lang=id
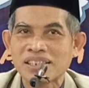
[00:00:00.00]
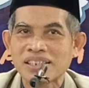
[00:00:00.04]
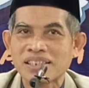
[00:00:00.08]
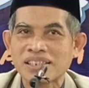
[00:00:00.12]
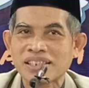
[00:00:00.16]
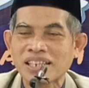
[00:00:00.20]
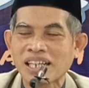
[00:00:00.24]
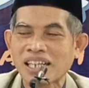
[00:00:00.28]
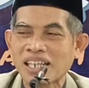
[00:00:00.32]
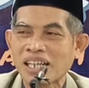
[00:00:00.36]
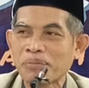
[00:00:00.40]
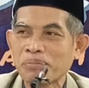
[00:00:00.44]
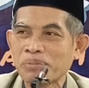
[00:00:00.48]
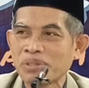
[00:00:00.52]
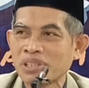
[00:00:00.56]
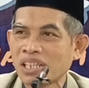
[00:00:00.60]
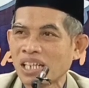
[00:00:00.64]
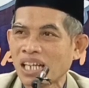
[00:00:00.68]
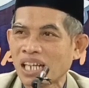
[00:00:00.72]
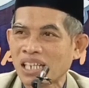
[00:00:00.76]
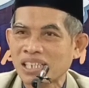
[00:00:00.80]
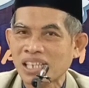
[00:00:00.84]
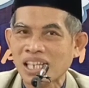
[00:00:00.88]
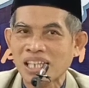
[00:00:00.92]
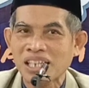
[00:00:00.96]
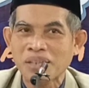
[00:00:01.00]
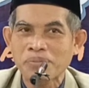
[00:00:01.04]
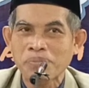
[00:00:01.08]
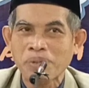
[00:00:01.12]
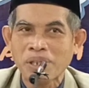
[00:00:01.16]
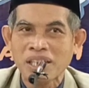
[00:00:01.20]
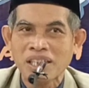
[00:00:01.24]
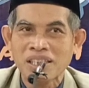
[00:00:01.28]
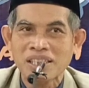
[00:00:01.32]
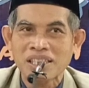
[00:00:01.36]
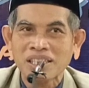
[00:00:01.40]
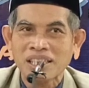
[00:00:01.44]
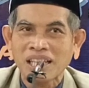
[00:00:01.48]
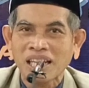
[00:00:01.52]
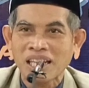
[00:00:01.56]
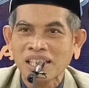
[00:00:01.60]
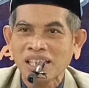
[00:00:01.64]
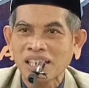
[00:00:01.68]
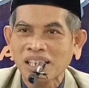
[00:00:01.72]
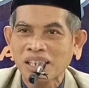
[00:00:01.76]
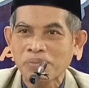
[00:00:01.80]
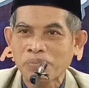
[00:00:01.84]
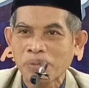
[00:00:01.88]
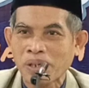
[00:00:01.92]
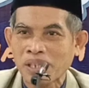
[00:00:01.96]
Saya menjelaskan kepada
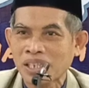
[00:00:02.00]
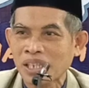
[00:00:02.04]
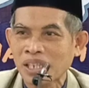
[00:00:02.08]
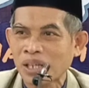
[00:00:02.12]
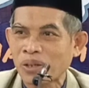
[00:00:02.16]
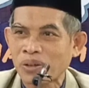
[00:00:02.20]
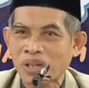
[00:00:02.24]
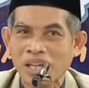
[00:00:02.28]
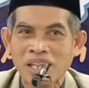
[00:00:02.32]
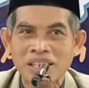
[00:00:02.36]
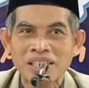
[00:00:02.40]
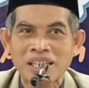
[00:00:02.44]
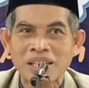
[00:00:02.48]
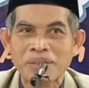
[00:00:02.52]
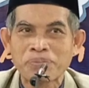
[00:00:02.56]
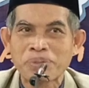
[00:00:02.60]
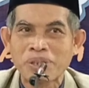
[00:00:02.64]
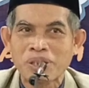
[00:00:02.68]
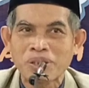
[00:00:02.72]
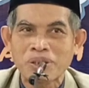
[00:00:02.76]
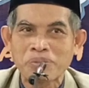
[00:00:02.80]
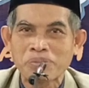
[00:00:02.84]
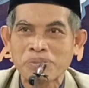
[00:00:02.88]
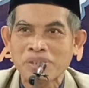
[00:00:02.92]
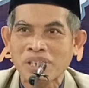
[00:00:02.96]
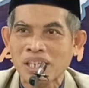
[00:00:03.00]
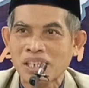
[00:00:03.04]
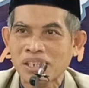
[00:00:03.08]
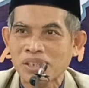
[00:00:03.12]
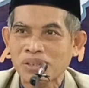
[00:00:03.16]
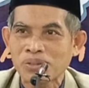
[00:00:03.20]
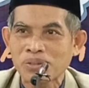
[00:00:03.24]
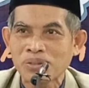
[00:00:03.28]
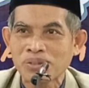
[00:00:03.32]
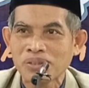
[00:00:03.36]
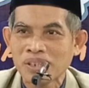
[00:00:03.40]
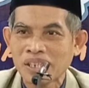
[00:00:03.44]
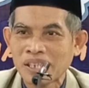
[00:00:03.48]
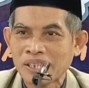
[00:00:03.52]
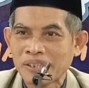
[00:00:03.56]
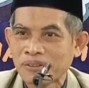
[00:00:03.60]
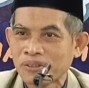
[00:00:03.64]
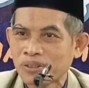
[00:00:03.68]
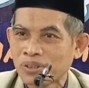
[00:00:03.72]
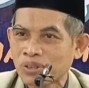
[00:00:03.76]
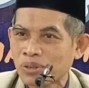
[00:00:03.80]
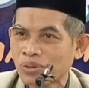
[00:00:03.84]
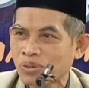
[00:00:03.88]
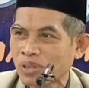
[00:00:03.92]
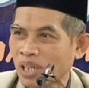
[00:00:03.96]
tetangga, kepada orang yang berkomentar itu
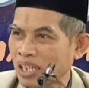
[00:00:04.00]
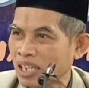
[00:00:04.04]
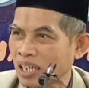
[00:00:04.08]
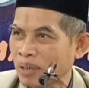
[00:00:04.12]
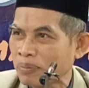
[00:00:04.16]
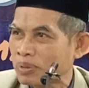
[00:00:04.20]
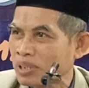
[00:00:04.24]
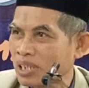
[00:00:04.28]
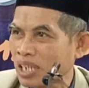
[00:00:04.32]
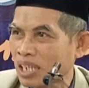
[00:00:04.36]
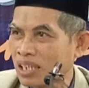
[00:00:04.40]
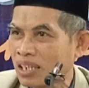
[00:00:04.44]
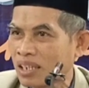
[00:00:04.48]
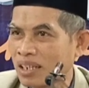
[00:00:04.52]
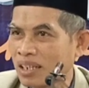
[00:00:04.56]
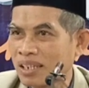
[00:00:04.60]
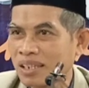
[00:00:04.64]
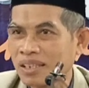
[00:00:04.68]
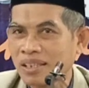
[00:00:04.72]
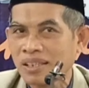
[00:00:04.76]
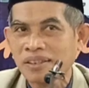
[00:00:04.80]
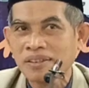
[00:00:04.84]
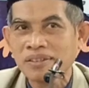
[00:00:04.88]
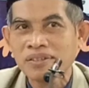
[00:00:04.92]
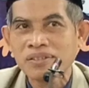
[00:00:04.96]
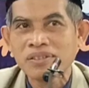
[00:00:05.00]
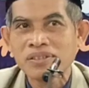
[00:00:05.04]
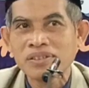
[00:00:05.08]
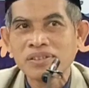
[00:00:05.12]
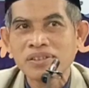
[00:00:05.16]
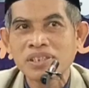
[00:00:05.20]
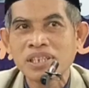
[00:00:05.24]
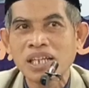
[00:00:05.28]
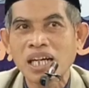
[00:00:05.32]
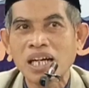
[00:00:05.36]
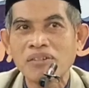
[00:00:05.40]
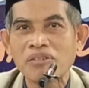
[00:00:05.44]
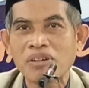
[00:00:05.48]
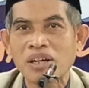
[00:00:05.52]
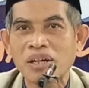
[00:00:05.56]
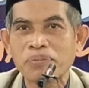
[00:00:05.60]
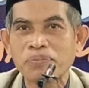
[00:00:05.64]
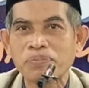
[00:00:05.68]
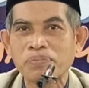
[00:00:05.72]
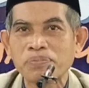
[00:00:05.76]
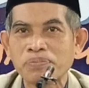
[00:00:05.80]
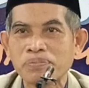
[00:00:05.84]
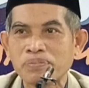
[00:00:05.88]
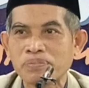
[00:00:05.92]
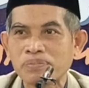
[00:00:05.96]
juga tidak bisa jawab.